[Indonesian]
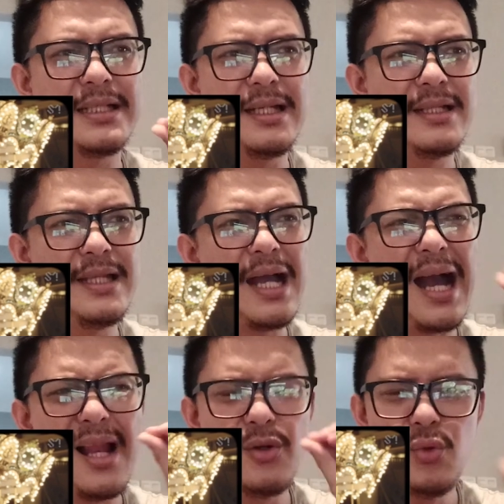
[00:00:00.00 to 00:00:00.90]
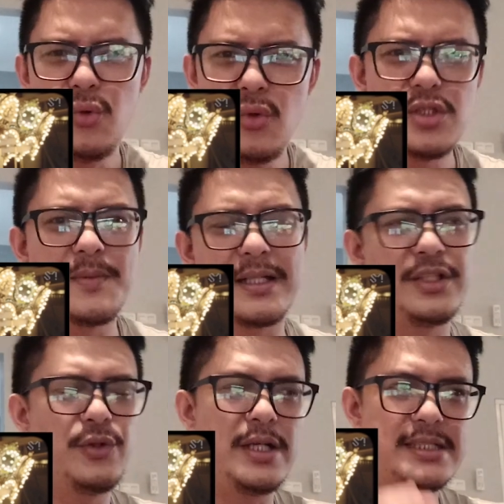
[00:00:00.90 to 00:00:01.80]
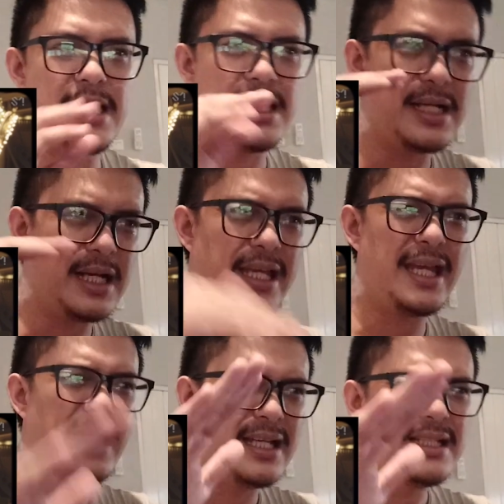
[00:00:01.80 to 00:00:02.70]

dia dia halus banget gitu guys nggak nggak kayak